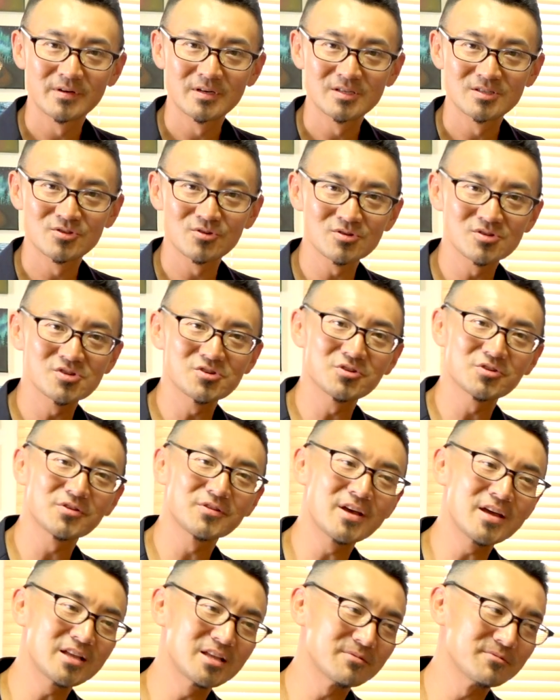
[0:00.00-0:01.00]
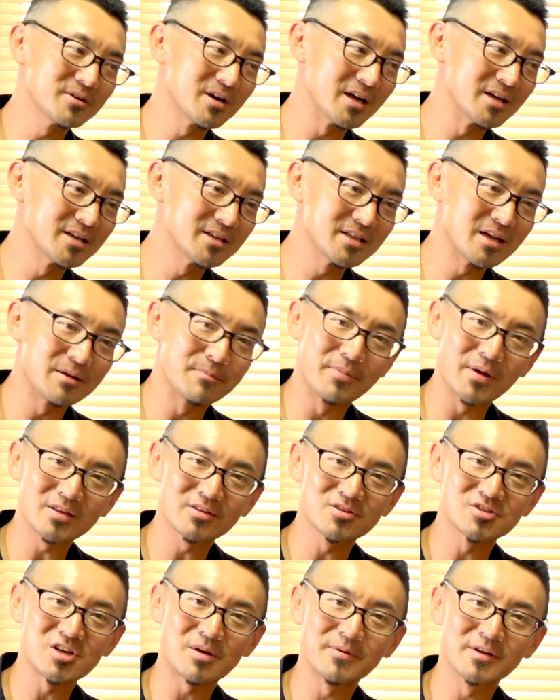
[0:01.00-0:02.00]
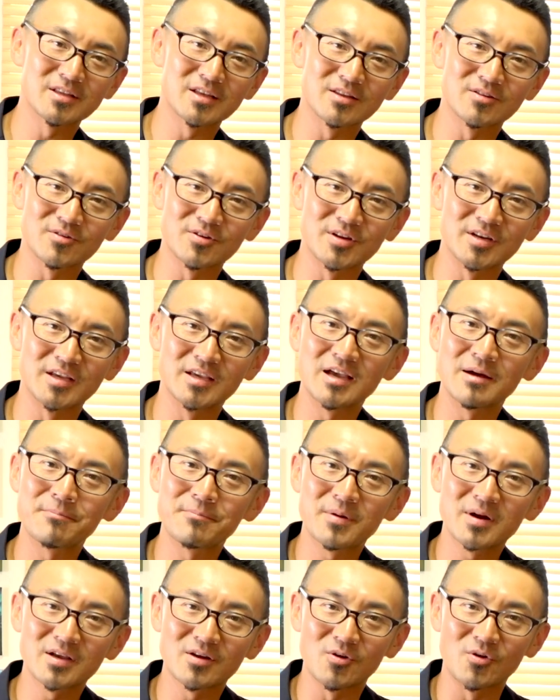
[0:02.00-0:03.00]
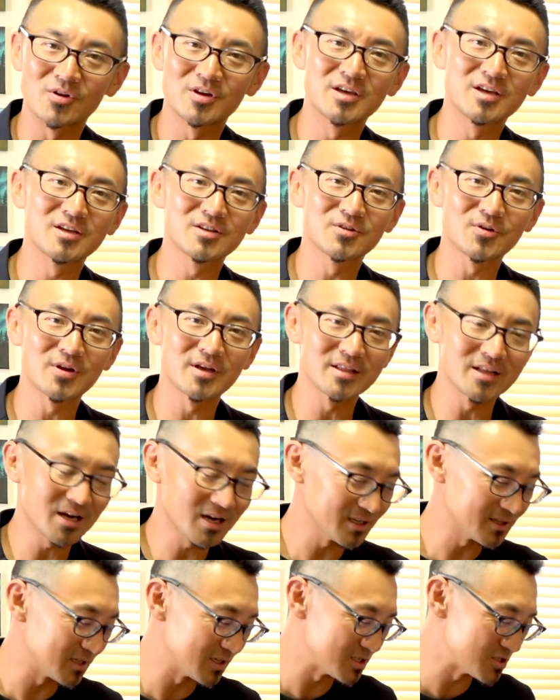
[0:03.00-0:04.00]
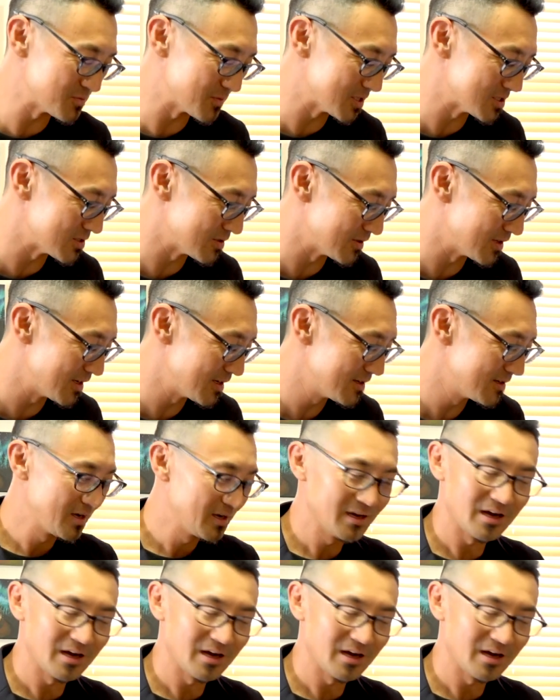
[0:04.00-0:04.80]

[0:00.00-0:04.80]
そうするとネイティブがいきなりバッと喋った時にやっぱりこう聞き取れなかったりしますよね。